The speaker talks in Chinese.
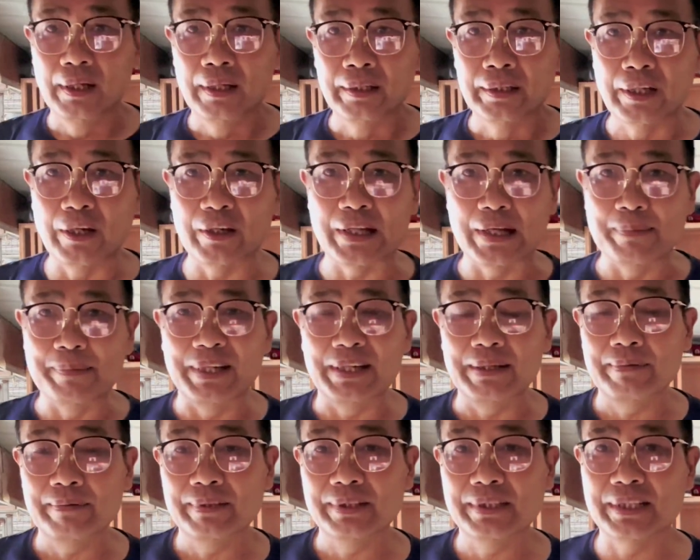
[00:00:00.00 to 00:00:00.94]
老铁们，
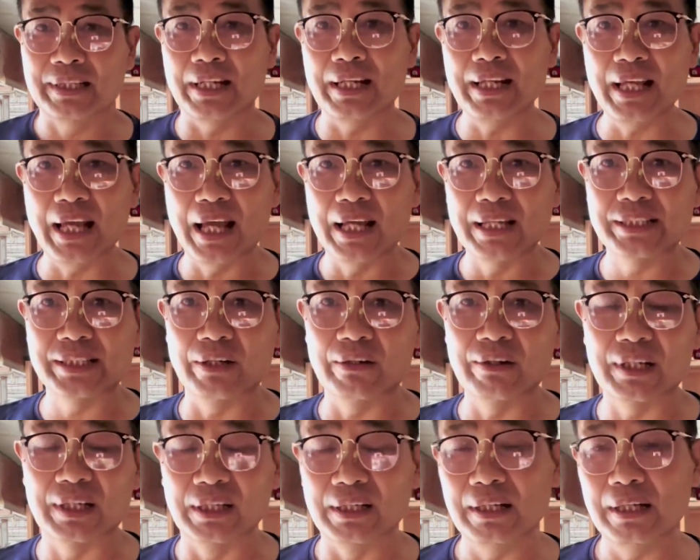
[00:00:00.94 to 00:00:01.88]
成也
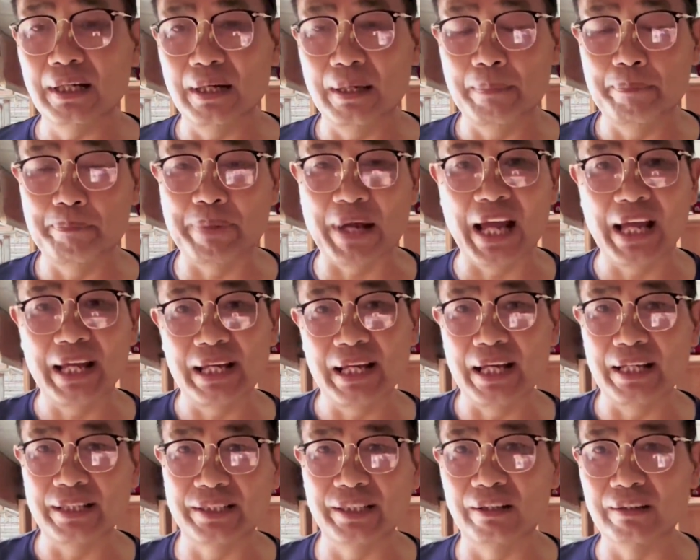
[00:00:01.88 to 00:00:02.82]
萧何，败
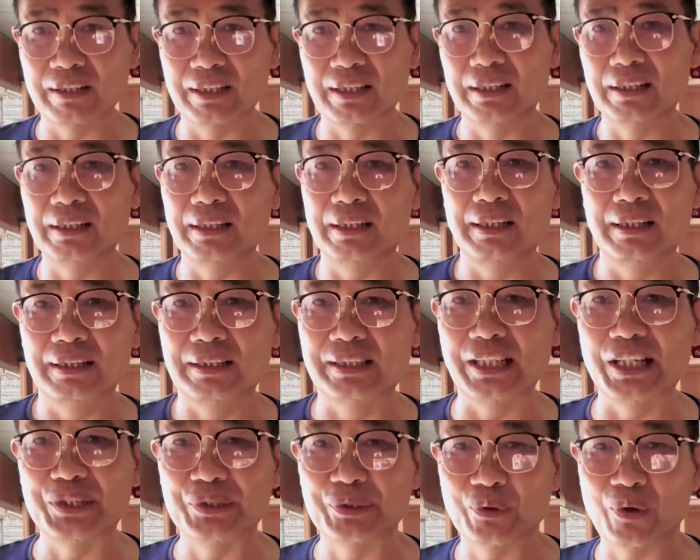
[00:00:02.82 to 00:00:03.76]
也萧何，
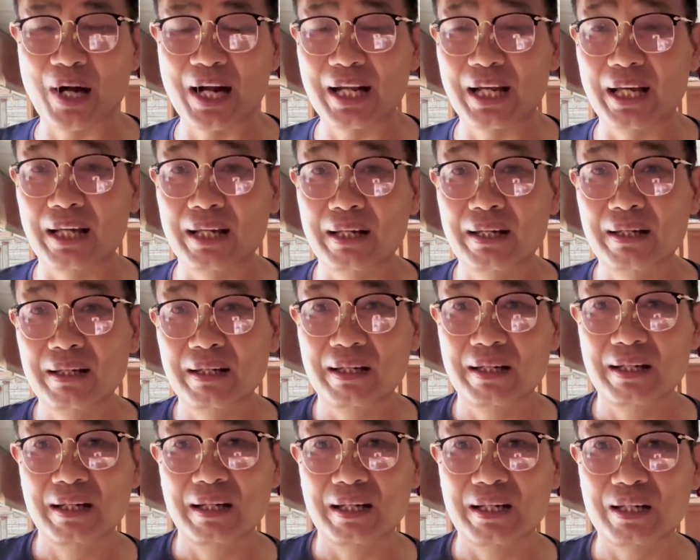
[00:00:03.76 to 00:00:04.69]
这句话呢，
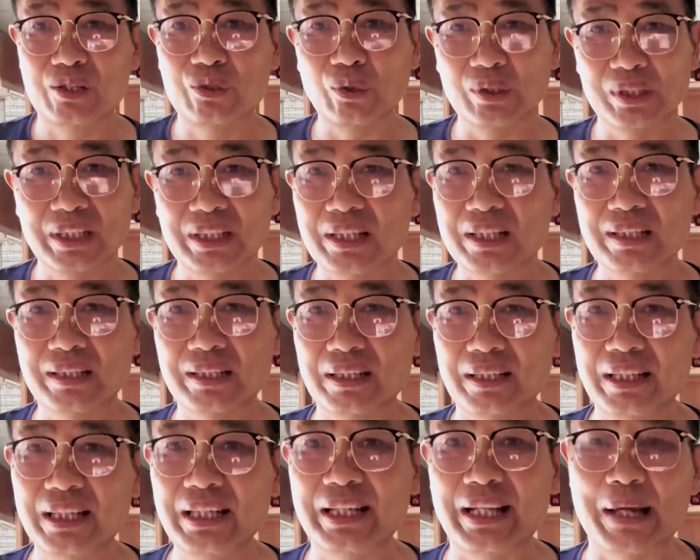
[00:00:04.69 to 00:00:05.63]
说的真
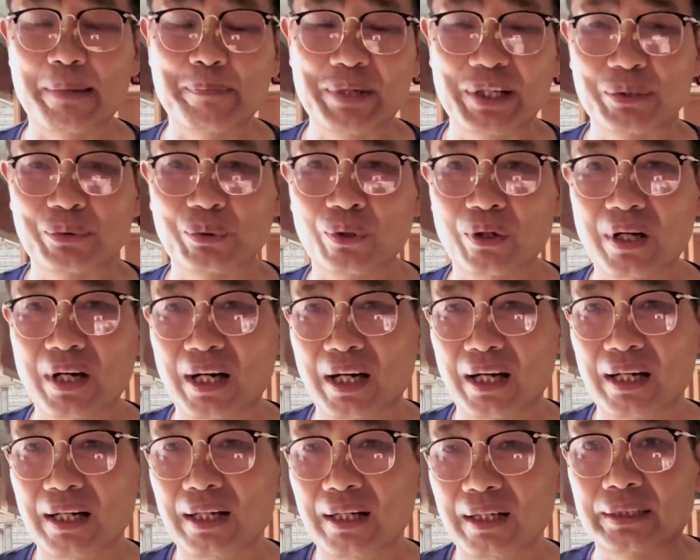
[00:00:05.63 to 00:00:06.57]
是一点没错啊！
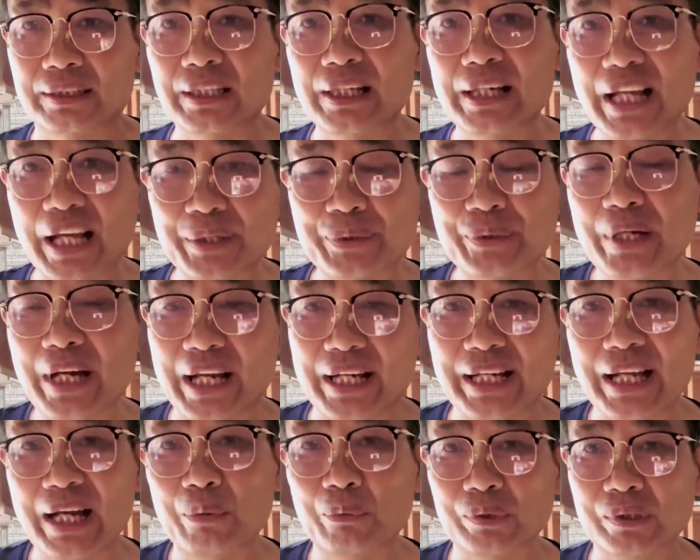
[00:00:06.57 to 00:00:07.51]
这连续两
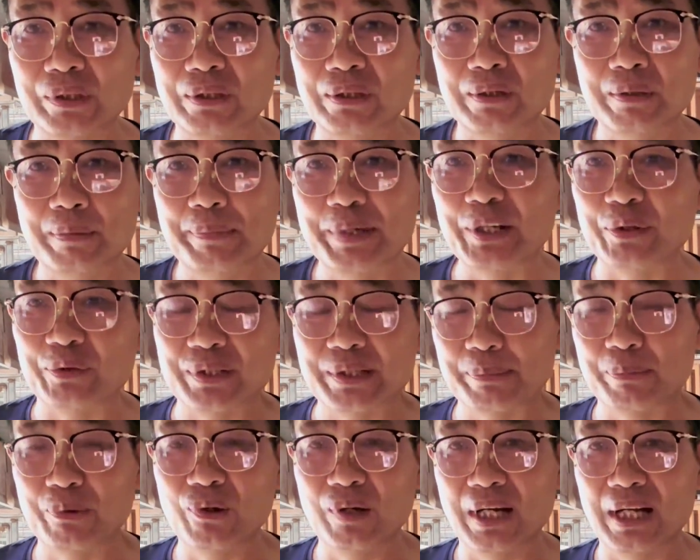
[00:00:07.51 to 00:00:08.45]
天我都没有直
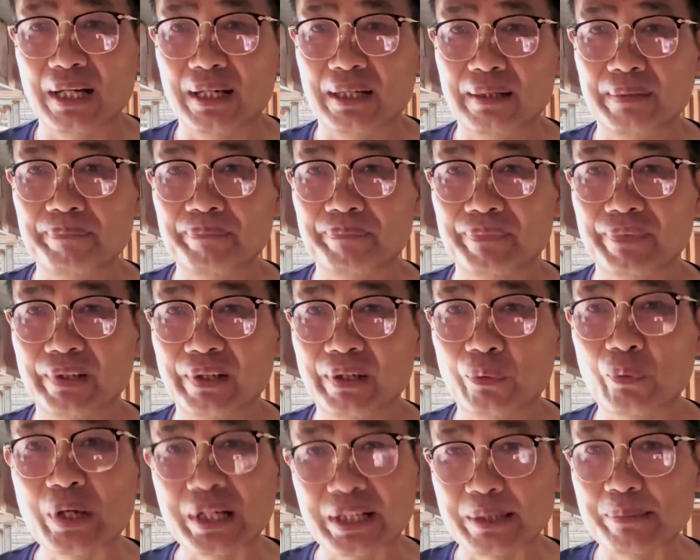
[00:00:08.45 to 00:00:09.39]
播了，
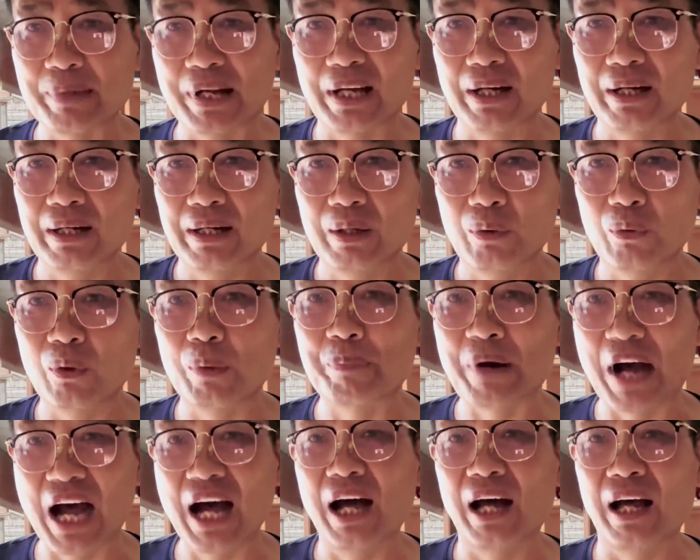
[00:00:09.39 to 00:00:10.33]
为什么呢？我
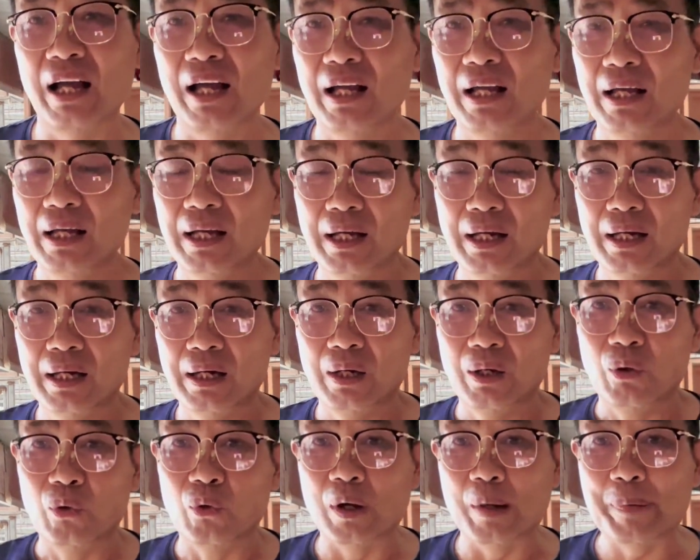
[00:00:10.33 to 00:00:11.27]
怕，
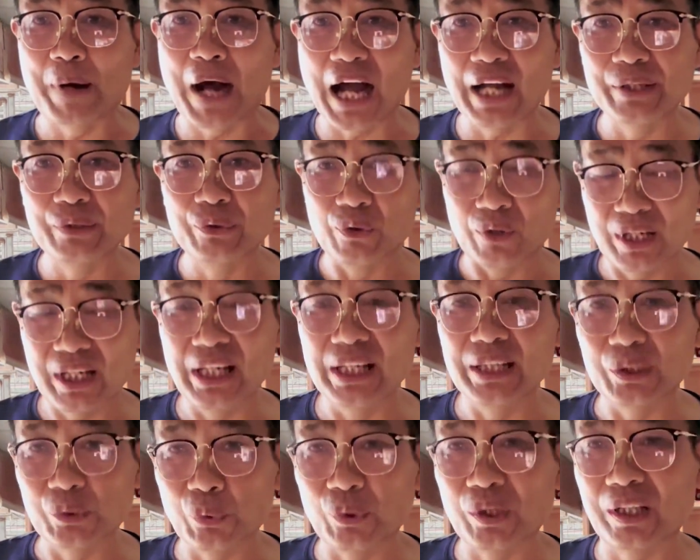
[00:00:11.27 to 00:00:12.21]
我怕有
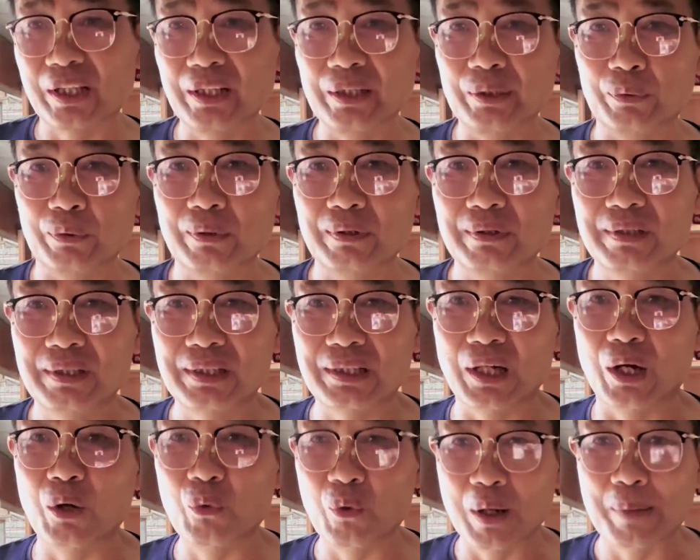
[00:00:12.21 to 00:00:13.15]
更多的鸽友
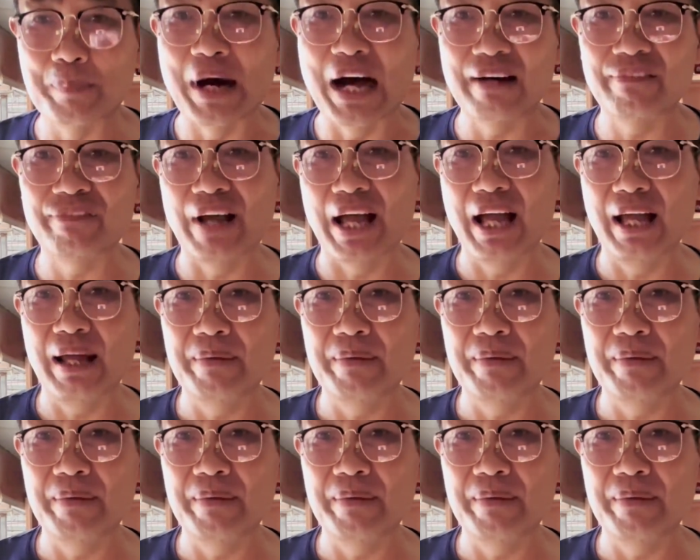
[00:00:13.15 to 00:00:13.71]
找我麻烦。